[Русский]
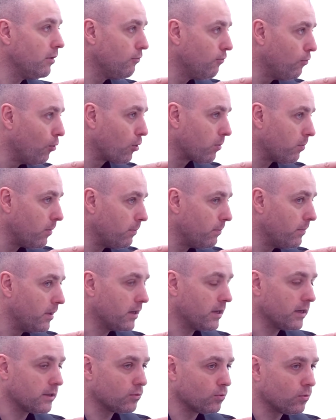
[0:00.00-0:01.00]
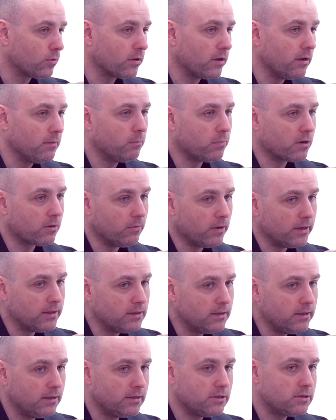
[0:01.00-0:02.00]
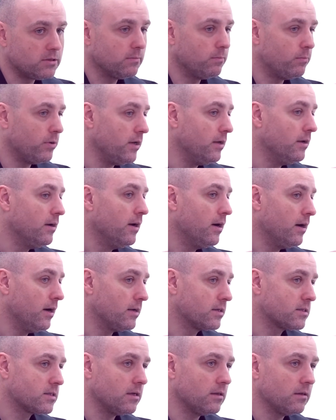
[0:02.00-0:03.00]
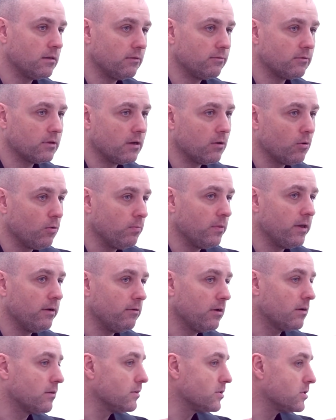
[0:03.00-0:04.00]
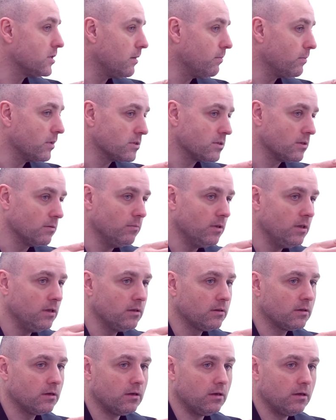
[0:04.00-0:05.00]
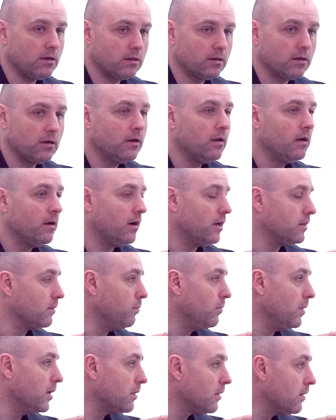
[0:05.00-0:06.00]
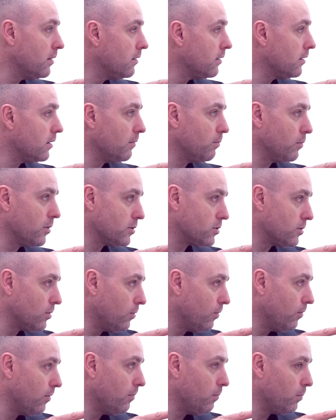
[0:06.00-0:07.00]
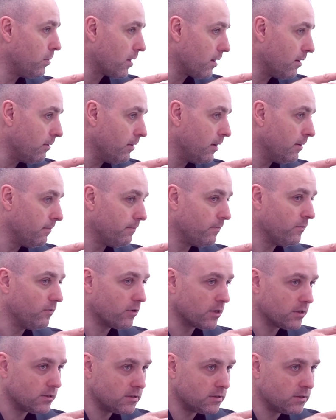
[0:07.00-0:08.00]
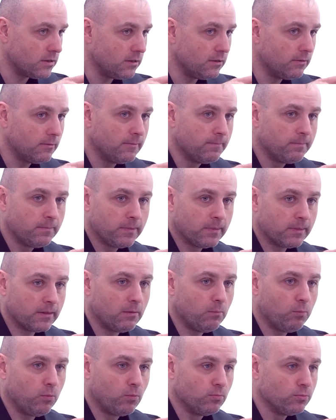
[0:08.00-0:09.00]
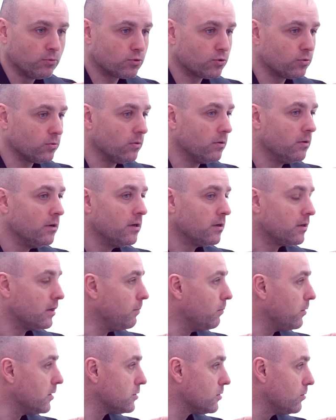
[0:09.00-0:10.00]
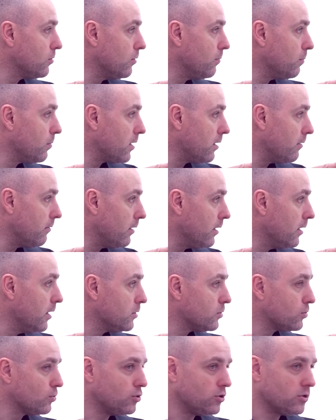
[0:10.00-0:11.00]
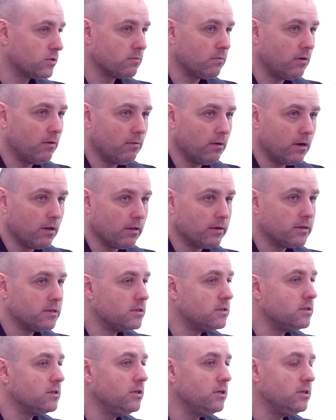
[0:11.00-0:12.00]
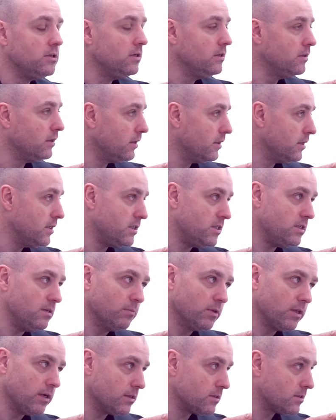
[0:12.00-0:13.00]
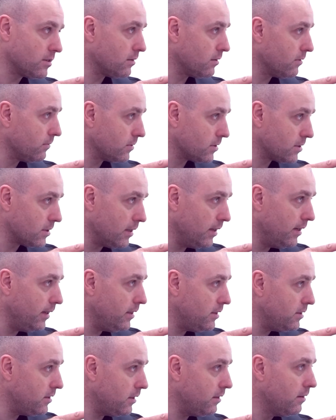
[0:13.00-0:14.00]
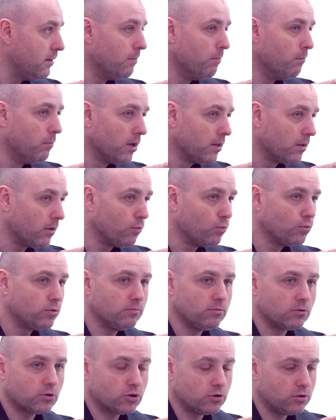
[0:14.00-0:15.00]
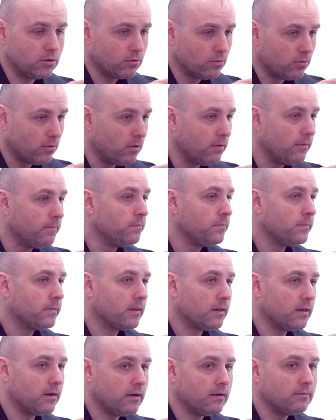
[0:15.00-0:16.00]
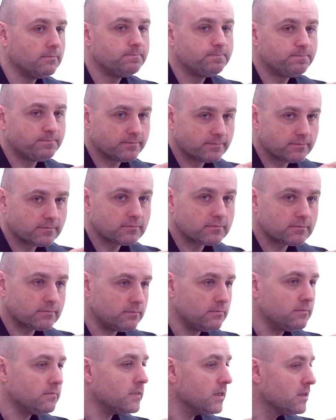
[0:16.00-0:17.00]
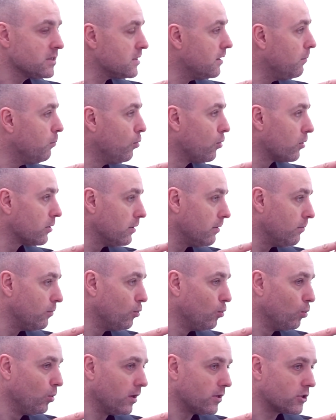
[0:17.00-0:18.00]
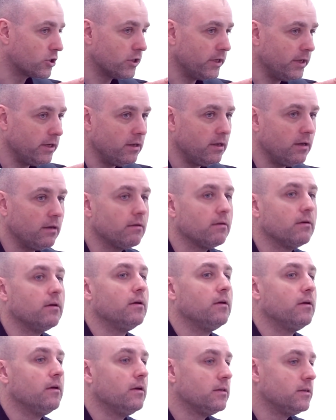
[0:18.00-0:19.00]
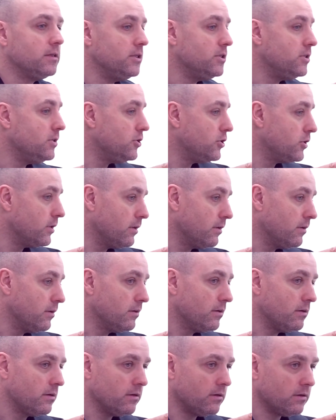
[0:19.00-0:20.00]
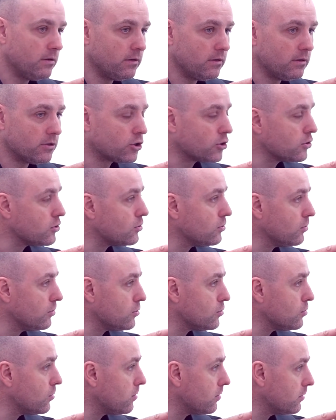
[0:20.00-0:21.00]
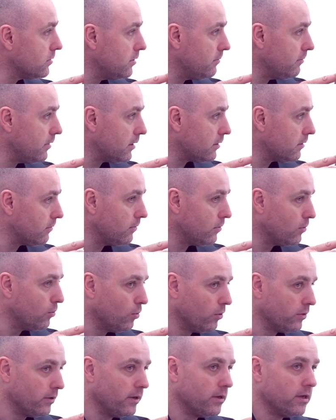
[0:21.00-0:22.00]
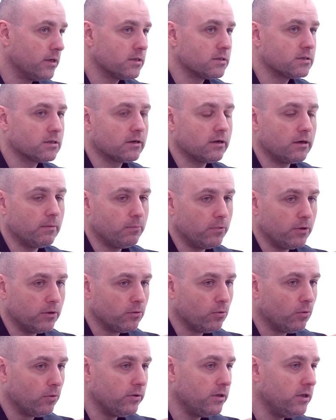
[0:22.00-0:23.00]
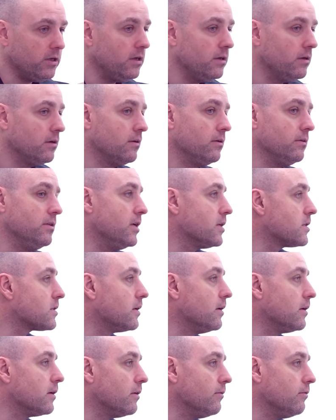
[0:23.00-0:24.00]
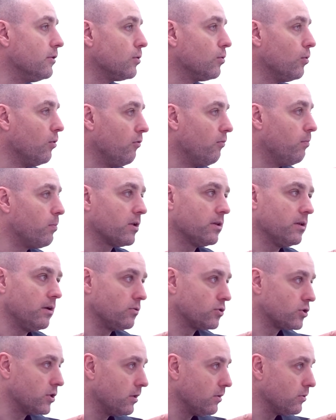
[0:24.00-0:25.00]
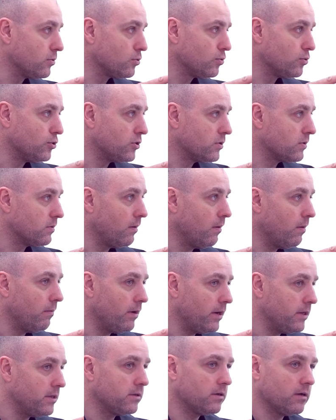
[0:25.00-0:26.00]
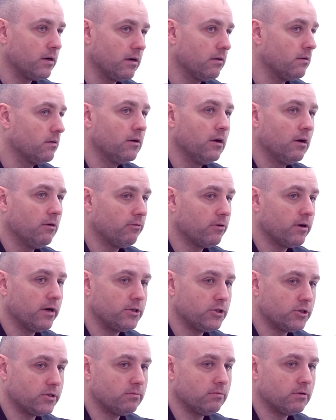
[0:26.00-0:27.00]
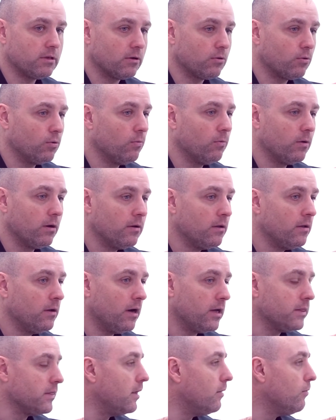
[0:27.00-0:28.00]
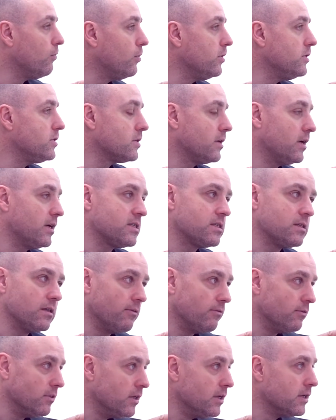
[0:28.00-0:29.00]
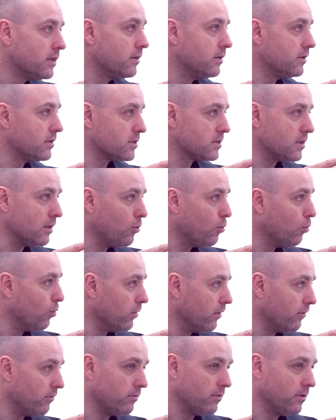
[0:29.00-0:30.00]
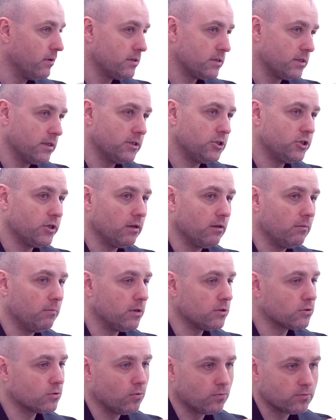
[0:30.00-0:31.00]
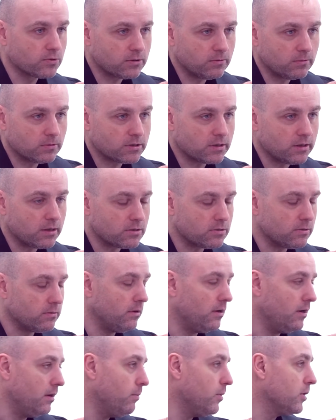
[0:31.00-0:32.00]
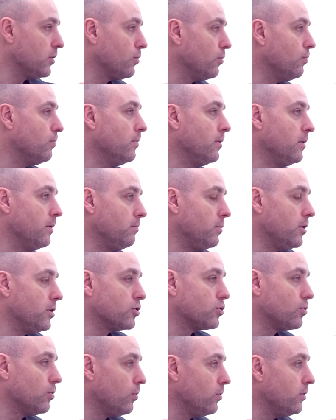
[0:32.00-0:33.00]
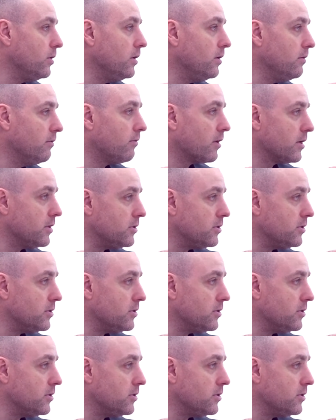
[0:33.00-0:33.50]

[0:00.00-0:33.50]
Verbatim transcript: реформам, которые проводились при Александре II. Наверное, самое знаменитое – это отмена крепостного права в России – Напомню, что крепостное право существовало с середины 17 столетия, было утверждено на соборном уложении 1649 э, года, закреплено и несколько веков продолжало существовать как в качестве такого одного из основных законов сначала Московского царства, а потом перешло и в